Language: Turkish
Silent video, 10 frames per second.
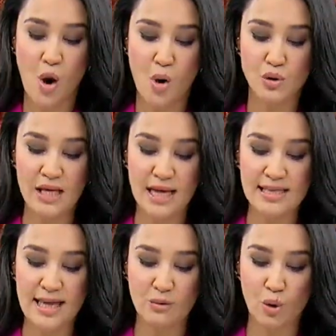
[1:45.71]
özel
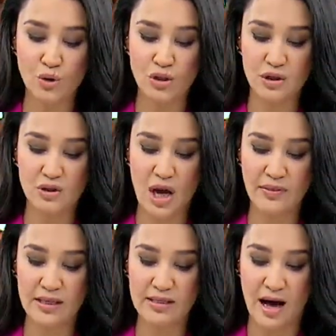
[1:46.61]
sektör
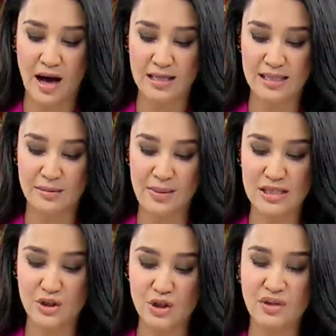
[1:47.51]
çalışanları da alsın
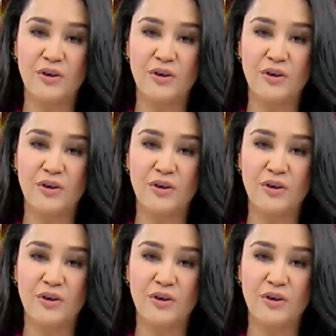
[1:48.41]
mesajını